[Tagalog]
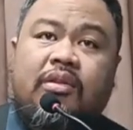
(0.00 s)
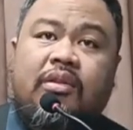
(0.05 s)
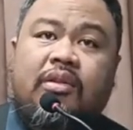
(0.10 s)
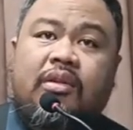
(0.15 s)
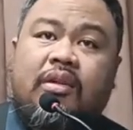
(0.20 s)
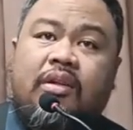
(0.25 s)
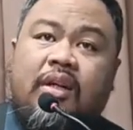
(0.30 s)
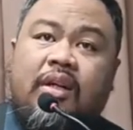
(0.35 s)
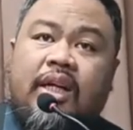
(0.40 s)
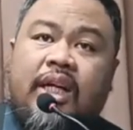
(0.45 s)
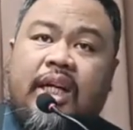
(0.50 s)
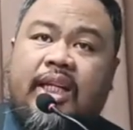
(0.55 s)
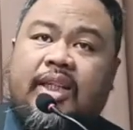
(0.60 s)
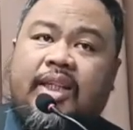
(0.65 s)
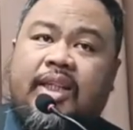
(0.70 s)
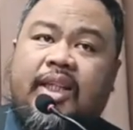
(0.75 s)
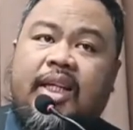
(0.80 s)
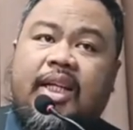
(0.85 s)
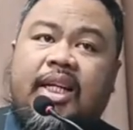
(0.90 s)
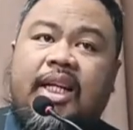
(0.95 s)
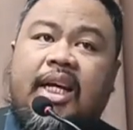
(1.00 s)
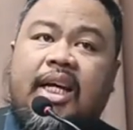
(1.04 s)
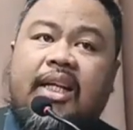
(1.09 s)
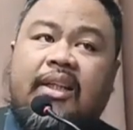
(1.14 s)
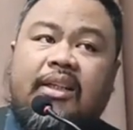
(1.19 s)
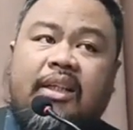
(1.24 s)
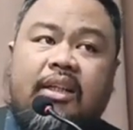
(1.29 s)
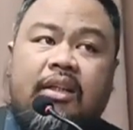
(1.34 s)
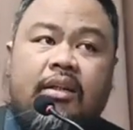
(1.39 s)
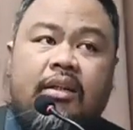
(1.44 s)
Hindi natin
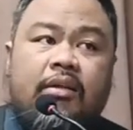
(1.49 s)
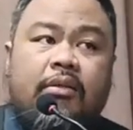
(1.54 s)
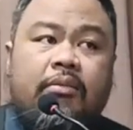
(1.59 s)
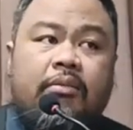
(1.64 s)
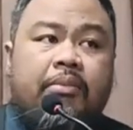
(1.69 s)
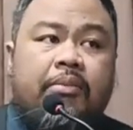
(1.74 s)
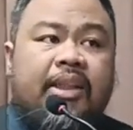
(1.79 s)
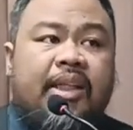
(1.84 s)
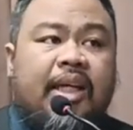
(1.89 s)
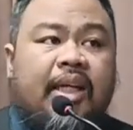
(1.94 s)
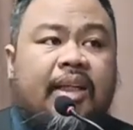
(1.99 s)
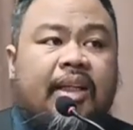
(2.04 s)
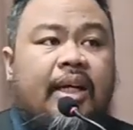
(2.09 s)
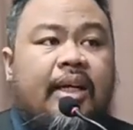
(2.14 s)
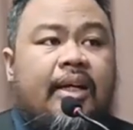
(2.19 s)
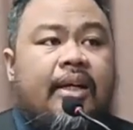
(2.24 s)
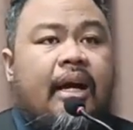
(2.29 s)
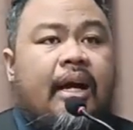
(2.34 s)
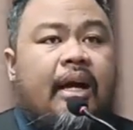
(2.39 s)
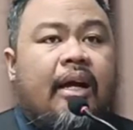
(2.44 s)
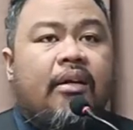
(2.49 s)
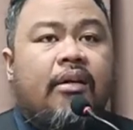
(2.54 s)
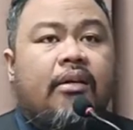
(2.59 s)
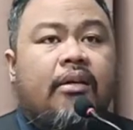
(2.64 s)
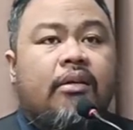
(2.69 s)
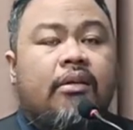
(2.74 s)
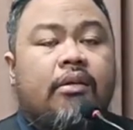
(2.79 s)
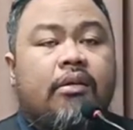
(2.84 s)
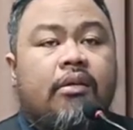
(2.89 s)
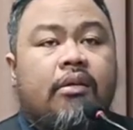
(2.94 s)
matatanggal o
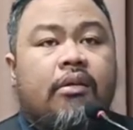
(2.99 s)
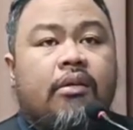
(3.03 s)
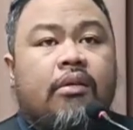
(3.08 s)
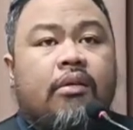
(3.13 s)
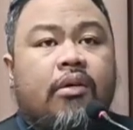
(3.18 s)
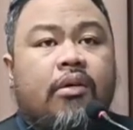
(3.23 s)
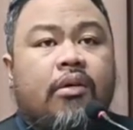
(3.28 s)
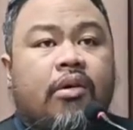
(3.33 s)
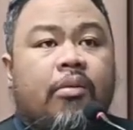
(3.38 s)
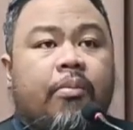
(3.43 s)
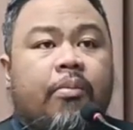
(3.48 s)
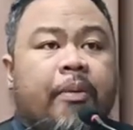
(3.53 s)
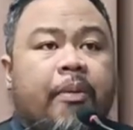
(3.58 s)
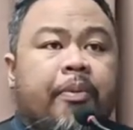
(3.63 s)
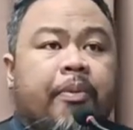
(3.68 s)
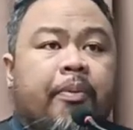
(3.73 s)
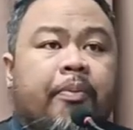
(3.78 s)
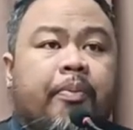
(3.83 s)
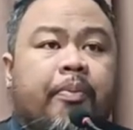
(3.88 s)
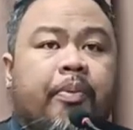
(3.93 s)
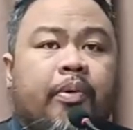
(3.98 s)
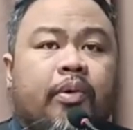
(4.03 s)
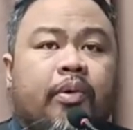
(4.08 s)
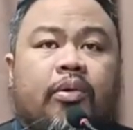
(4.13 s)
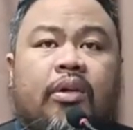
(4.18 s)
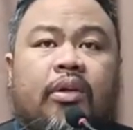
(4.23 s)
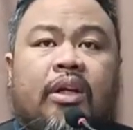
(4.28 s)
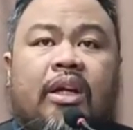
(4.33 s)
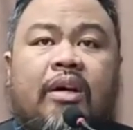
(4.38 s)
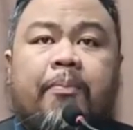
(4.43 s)
mapuputo lang
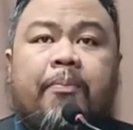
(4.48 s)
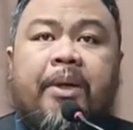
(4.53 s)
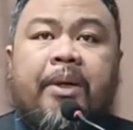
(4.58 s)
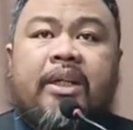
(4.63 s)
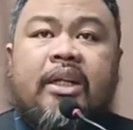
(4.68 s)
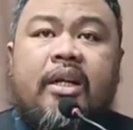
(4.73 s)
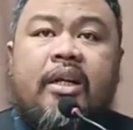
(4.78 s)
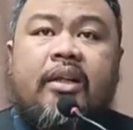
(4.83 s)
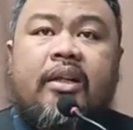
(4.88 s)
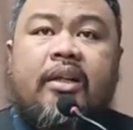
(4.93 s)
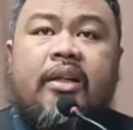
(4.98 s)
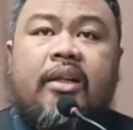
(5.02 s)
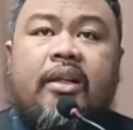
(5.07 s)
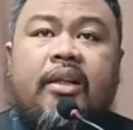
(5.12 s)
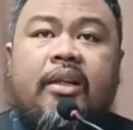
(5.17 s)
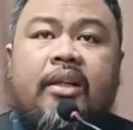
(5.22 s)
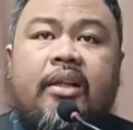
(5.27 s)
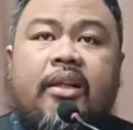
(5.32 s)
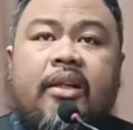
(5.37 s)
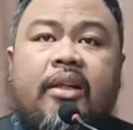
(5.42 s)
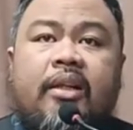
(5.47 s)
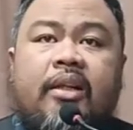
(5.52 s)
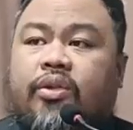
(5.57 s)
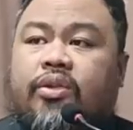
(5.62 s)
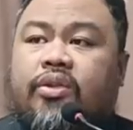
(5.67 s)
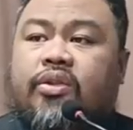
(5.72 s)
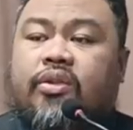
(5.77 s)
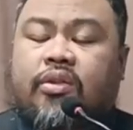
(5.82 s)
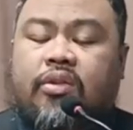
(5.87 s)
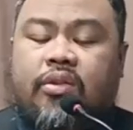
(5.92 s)
pagliligtas ng
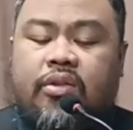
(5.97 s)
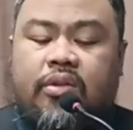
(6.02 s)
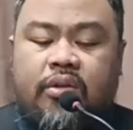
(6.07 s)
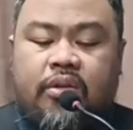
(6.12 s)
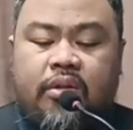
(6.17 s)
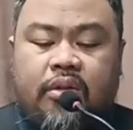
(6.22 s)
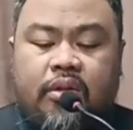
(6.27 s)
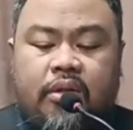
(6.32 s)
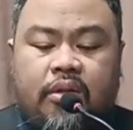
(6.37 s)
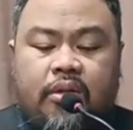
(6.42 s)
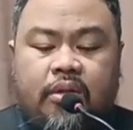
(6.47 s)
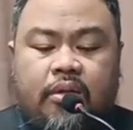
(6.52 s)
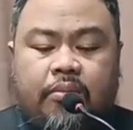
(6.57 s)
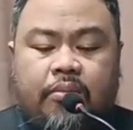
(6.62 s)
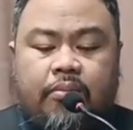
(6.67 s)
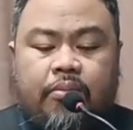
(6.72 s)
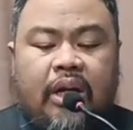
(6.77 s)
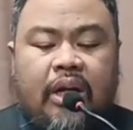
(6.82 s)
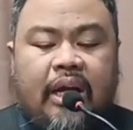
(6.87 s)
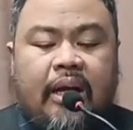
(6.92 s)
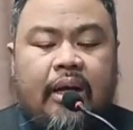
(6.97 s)
Diyos mula